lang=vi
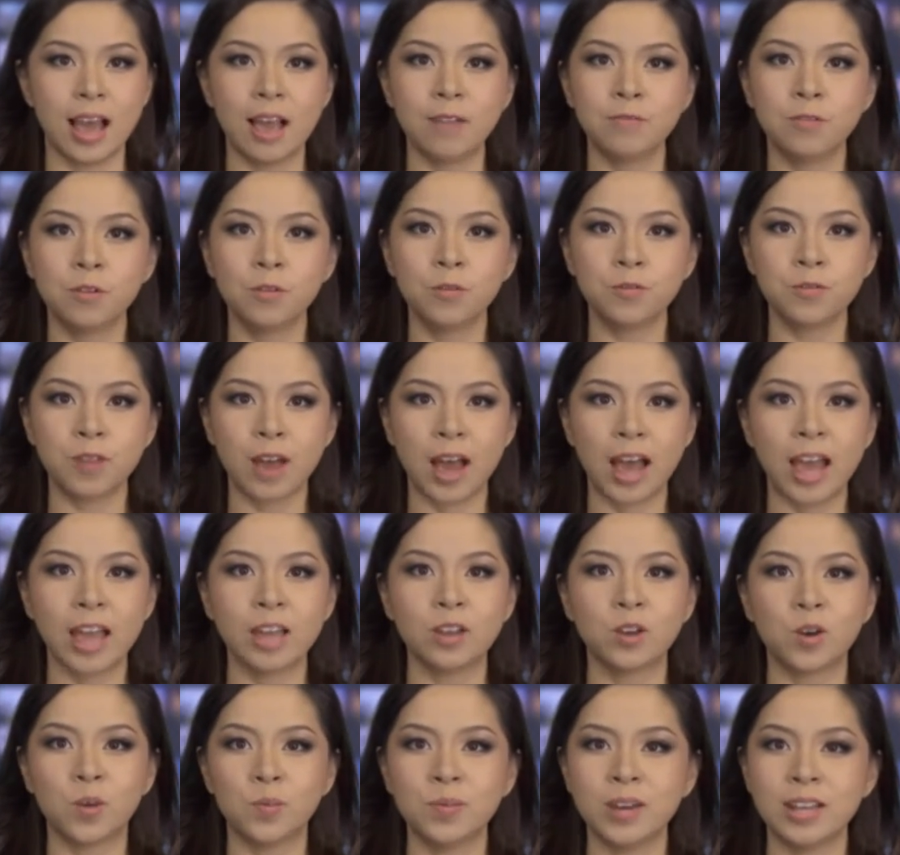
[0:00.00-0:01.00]
iPhone
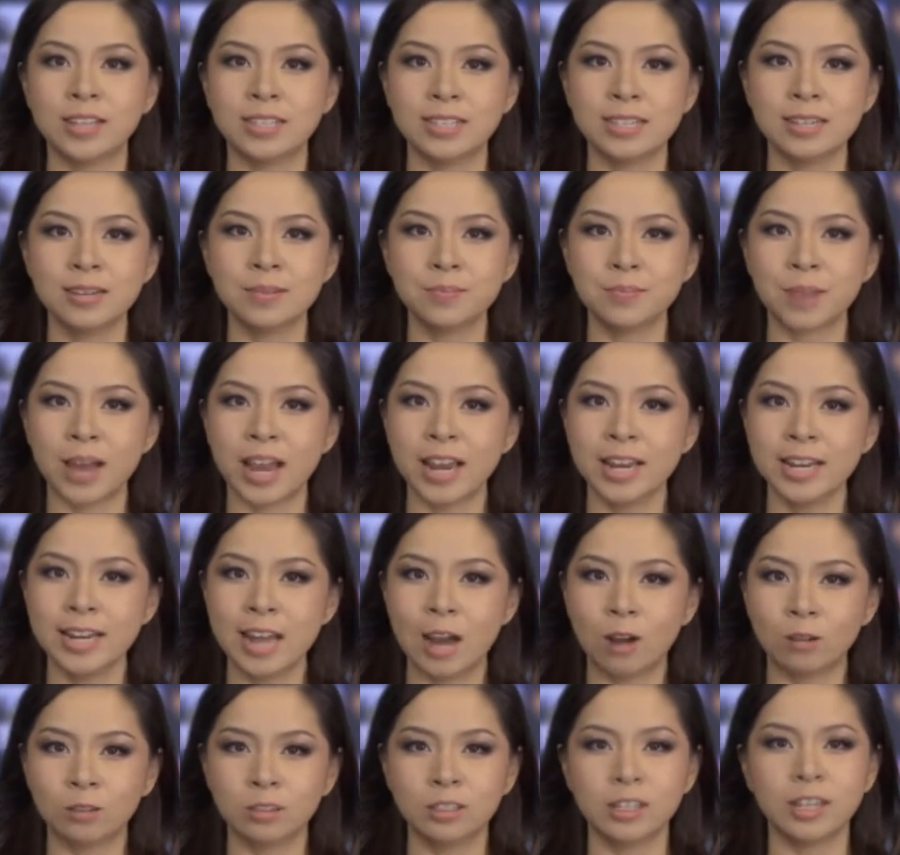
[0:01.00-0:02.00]
5 cũng là chiếc máy
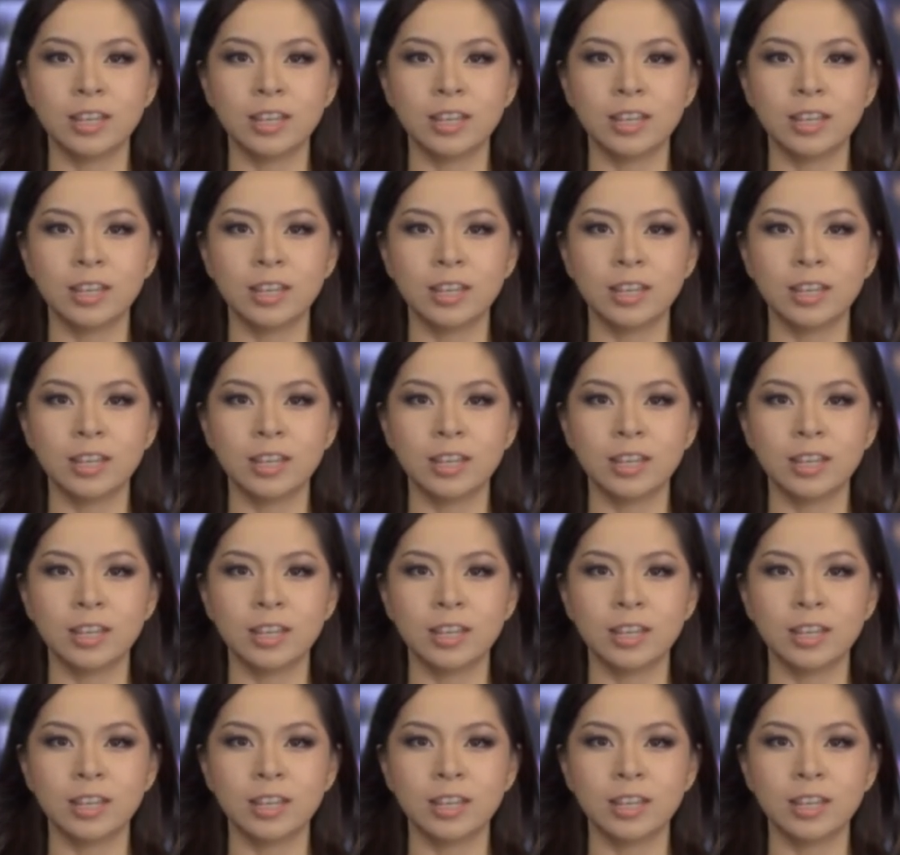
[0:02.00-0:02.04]
đầu